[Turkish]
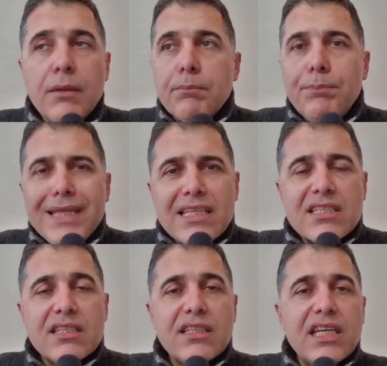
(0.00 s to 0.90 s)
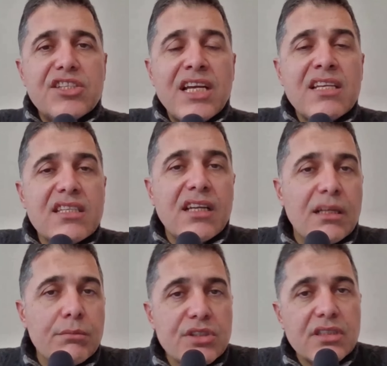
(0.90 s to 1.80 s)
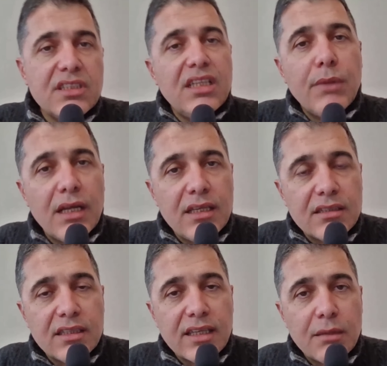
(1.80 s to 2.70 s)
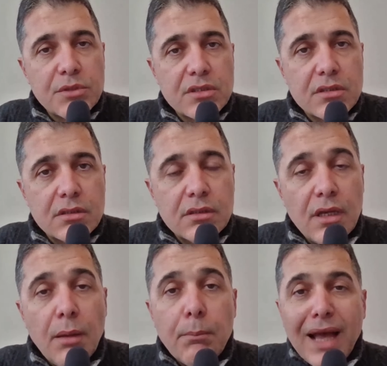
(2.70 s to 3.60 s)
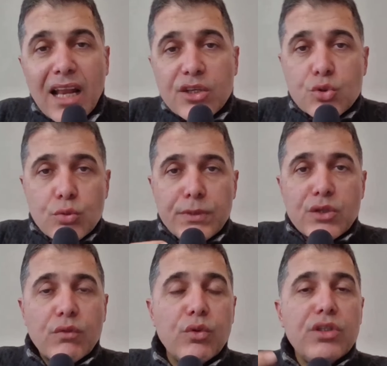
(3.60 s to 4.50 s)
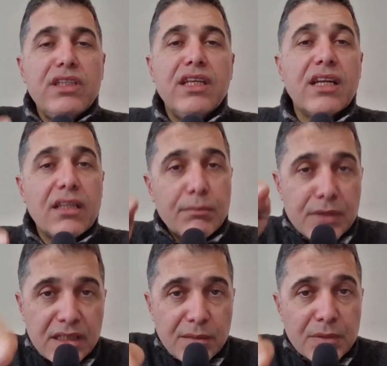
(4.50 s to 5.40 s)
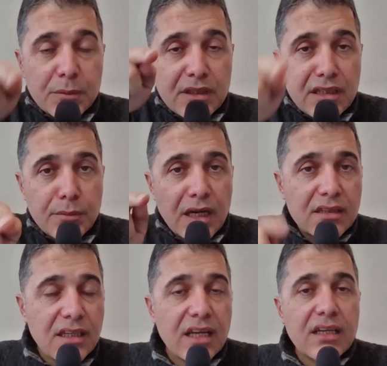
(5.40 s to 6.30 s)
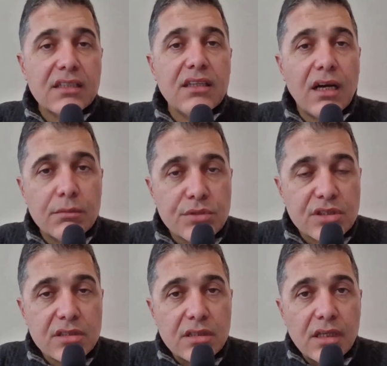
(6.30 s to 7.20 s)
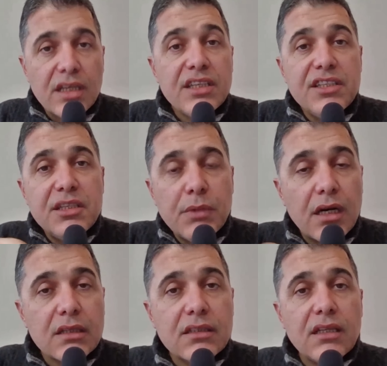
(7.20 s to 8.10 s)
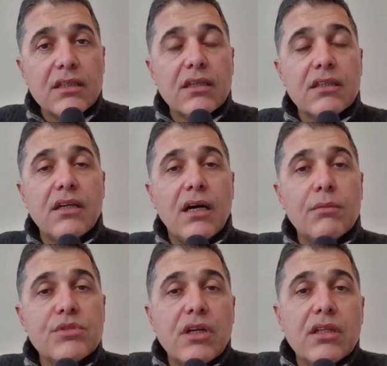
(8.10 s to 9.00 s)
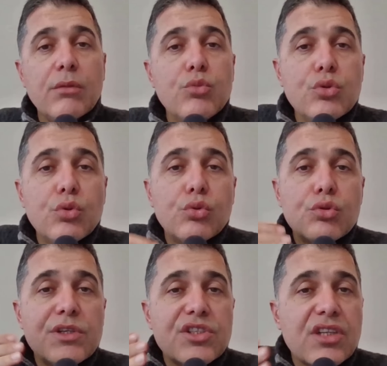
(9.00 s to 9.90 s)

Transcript: Birisi geçen sene almıştır, yeni maliyetine gelmiştir. Belki şu mikrofonu dinleyen adam dediğim gibi 26 Aralık'ta almıştır. 26 Aralık'ta almıştır. Adam %35